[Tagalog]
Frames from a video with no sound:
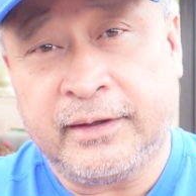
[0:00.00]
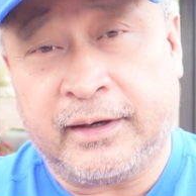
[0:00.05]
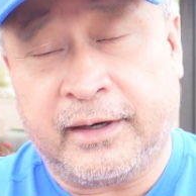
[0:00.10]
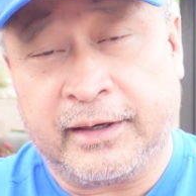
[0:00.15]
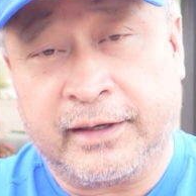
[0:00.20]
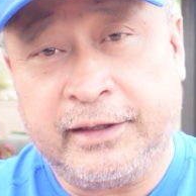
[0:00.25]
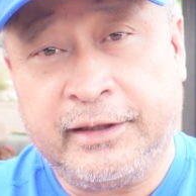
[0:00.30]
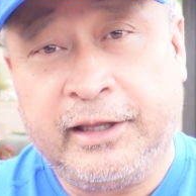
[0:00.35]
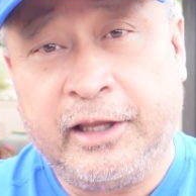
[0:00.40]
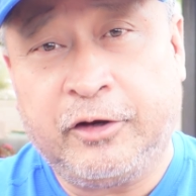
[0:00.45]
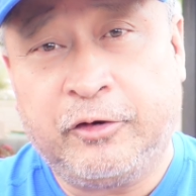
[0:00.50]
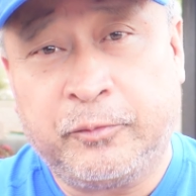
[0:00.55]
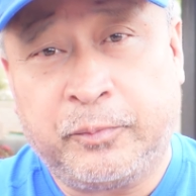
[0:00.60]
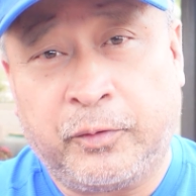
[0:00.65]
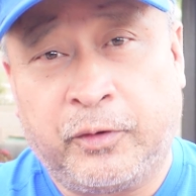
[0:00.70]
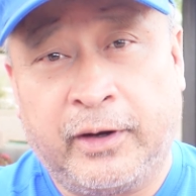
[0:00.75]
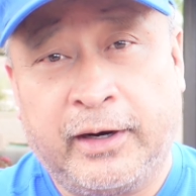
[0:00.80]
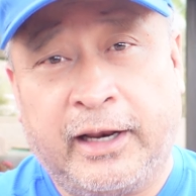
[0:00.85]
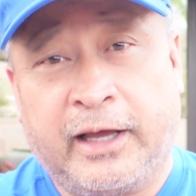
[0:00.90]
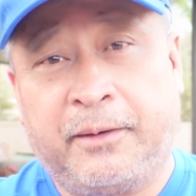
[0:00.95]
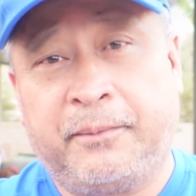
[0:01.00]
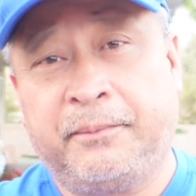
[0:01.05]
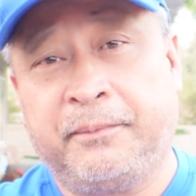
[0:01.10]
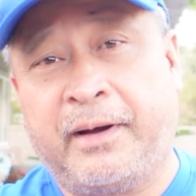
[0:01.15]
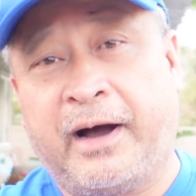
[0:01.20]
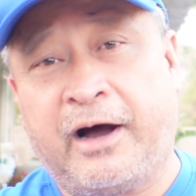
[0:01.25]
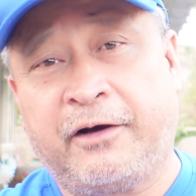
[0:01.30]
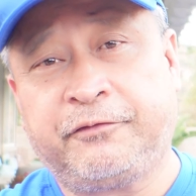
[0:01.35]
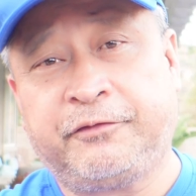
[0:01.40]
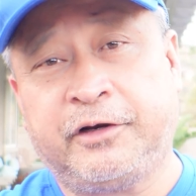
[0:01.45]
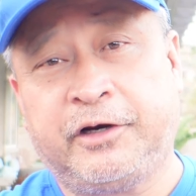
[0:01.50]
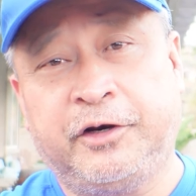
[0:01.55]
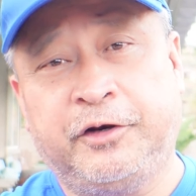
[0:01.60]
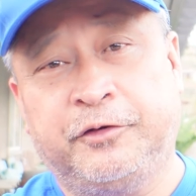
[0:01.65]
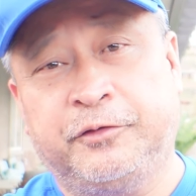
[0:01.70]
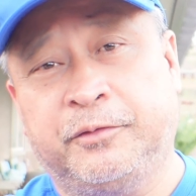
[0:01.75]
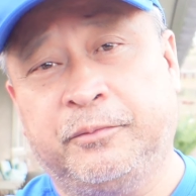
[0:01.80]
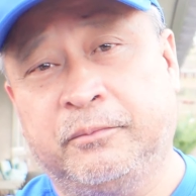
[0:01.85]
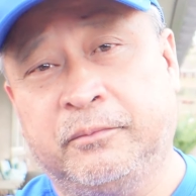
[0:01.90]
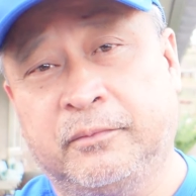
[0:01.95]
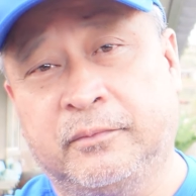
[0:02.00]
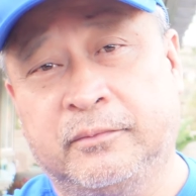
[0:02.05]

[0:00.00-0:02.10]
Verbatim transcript: ang hindi ko po alam after nung